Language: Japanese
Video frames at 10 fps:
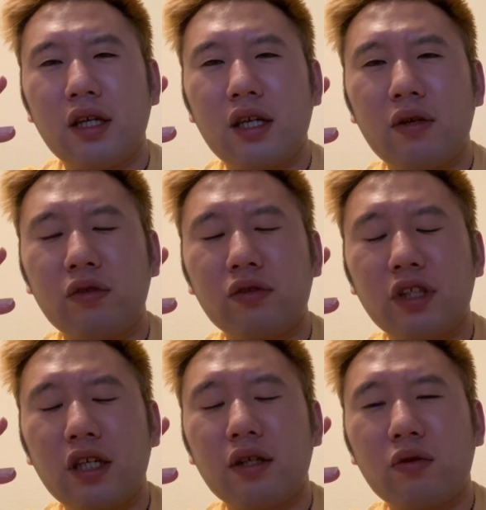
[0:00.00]
えー、本当
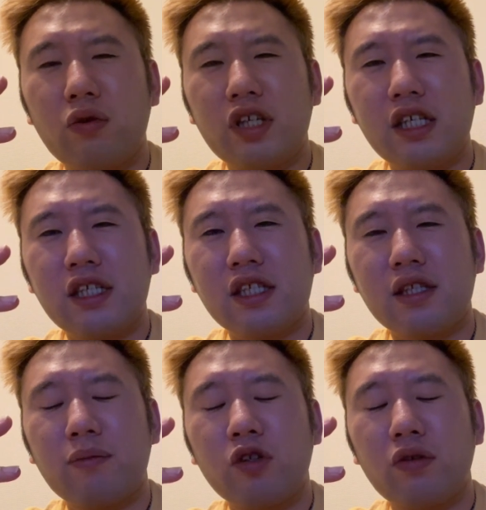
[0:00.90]
に高品質
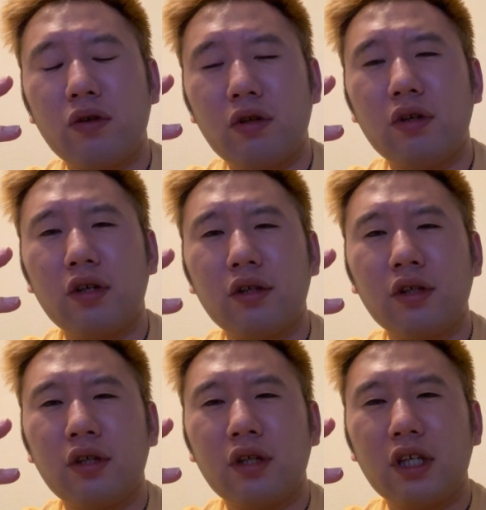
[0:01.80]
なものを、
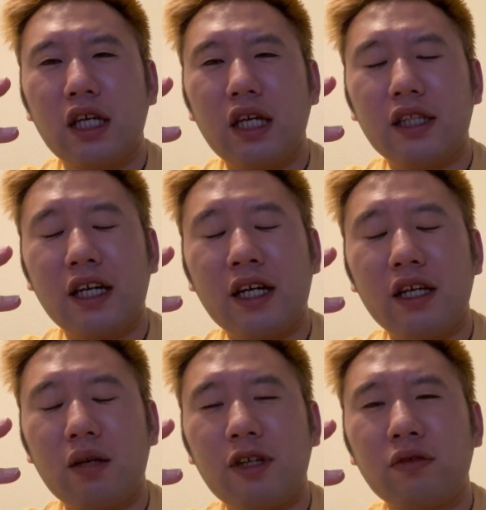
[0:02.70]
えー、高い
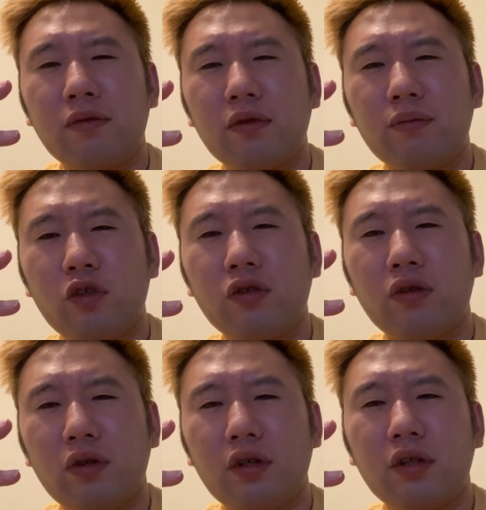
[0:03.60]
レベルのもの
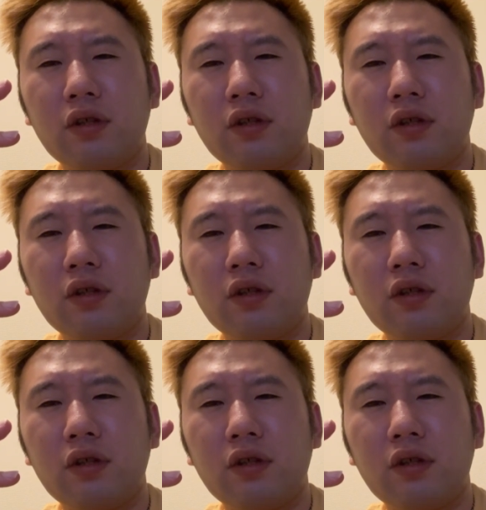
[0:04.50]
を、